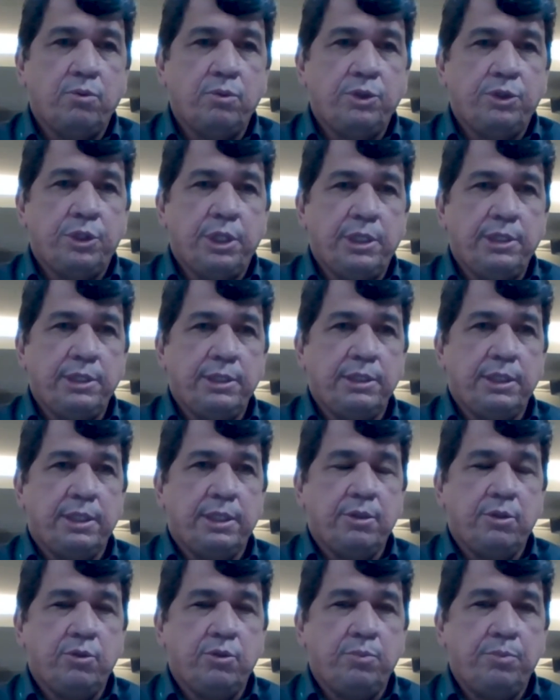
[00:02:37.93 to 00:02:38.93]

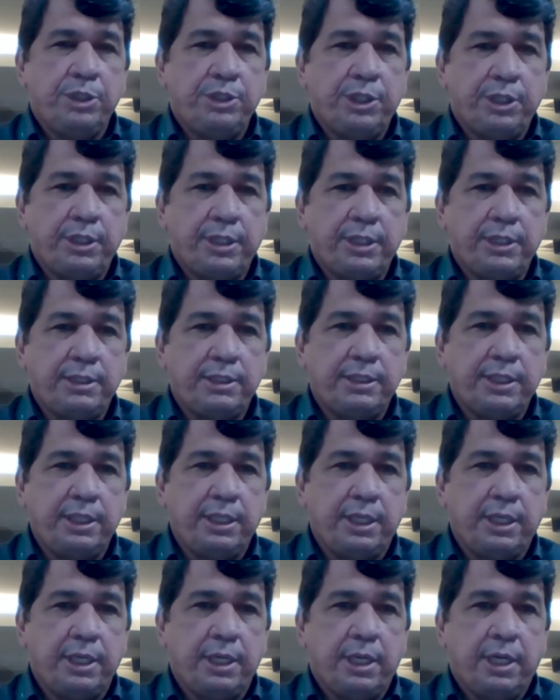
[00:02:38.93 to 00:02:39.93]
utilizando o
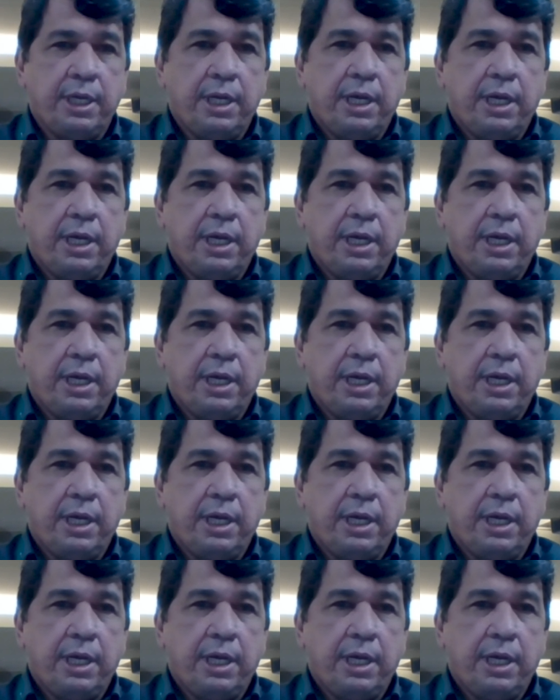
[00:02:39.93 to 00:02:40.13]
BGTC,